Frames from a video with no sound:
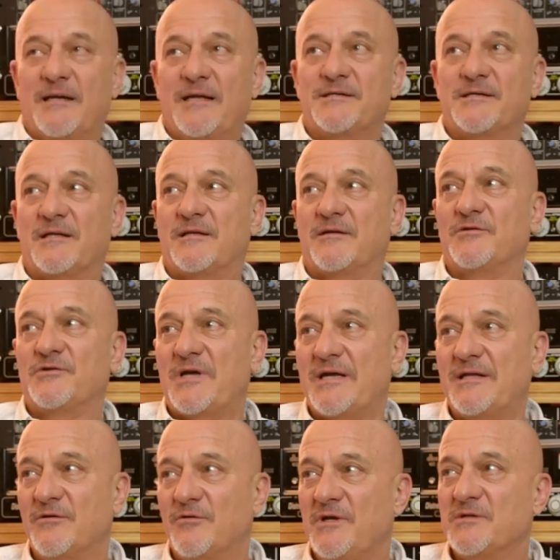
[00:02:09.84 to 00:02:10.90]
Lei già ha dato voce
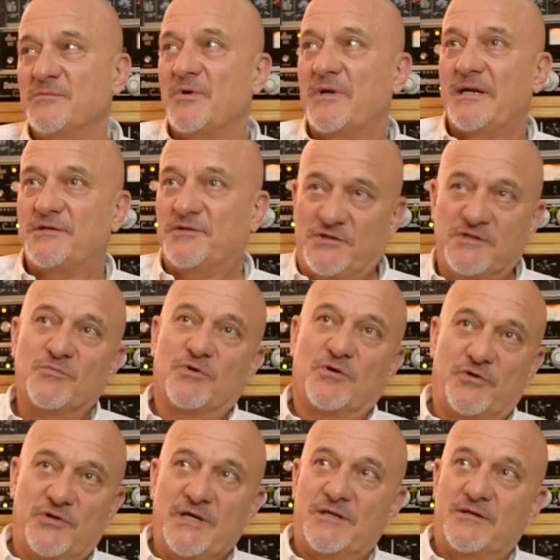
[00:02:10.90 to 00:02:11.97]
all'edonismo e narcisismo,
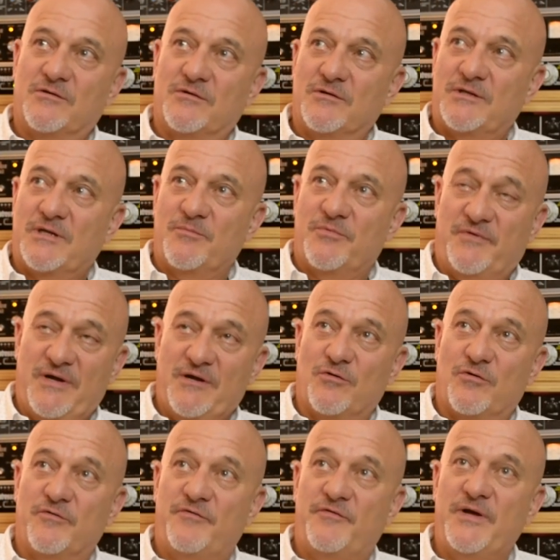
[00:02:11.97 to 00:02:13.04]
l'ho detto tempo fa e lo
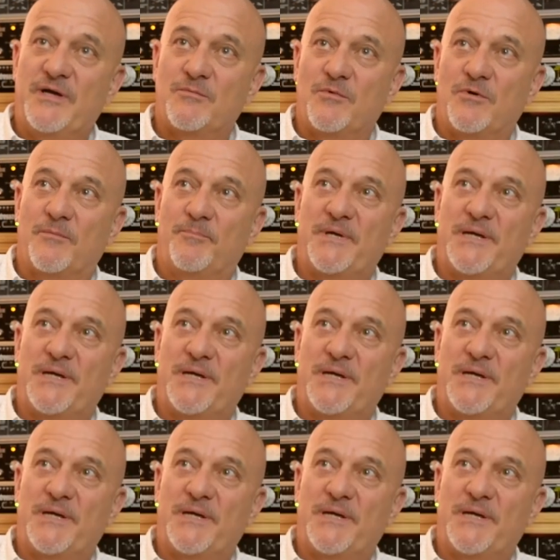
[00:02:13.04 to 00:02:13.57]
confermo